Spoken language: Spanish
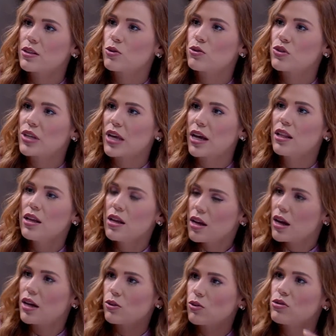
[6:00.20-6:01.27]
social
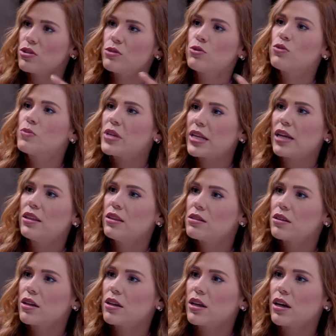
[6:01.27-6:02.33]
a todos estos
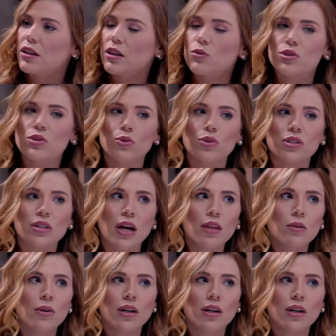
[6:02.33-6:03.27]
migrantes que llegan a nuestro estado.